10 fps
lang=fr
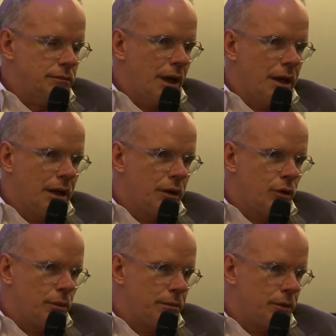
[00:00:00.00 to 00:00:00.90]
euh,
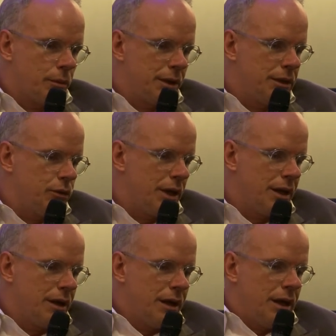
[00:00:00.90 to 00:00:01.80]
comme, comme
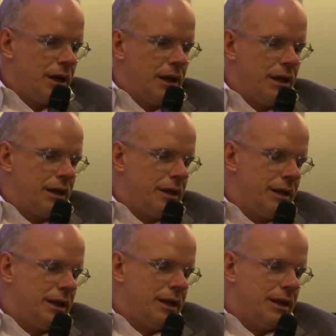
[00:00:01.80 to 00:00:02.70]
rituel
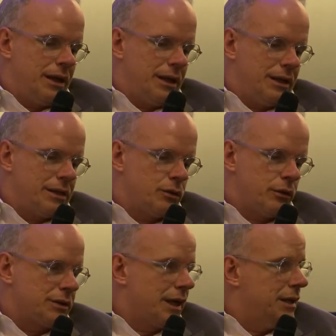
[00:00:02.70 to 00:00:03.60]
est
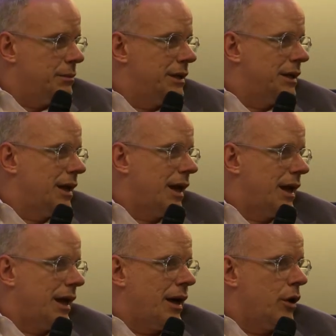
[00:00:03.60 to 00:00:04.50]
souvent très limité
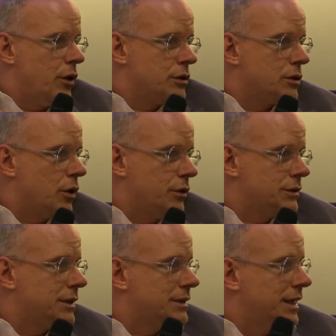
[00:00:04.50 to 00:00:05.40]
à, un
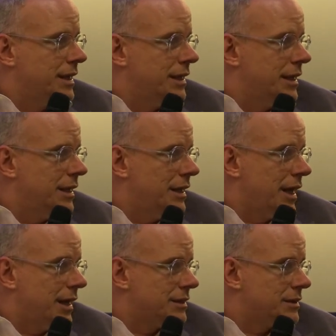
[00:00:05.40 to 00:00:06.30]
sens. C'est
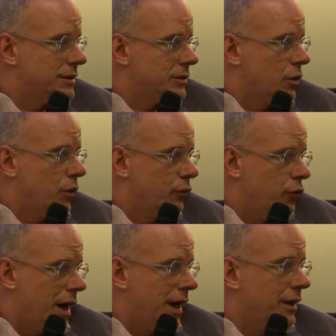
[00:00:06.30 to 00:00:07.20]
lié à ce qu'on
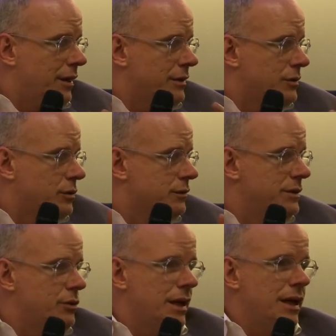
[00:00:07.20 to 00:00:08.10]
voit, euh, sens
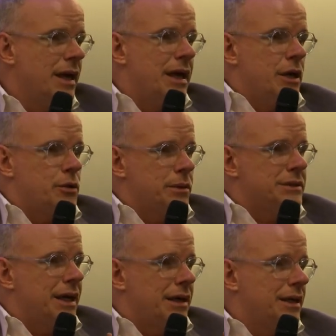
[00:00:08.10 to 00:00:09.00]
visuel. je
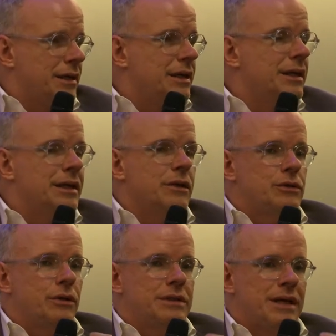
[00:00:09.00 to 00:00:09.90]
pense qu'il y a l'idée de
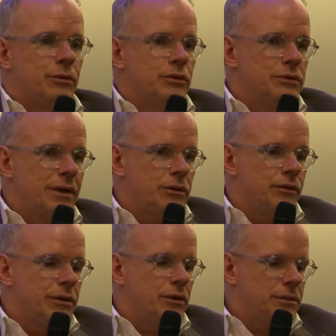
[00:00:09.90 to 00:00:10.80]
ce Gesamtkunstwerk du
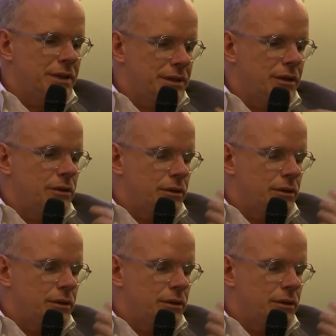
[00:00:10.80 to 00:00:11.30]
XXIe siècle est